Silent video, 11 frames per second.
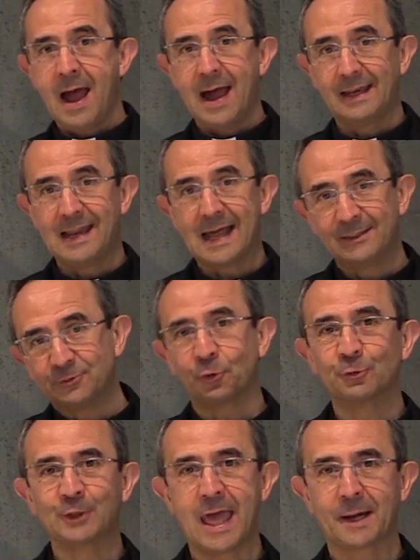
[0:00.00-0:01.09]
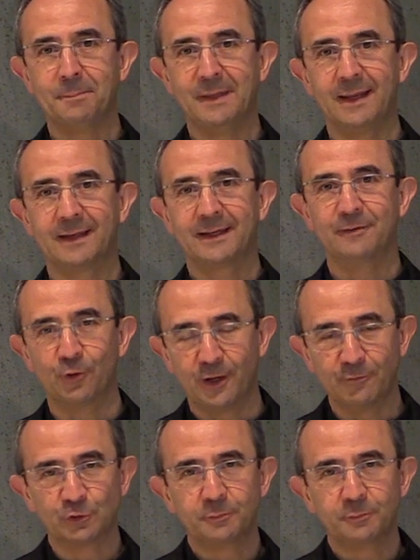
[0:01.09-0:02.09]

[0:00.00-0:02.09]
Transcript: all'altro termine che volevo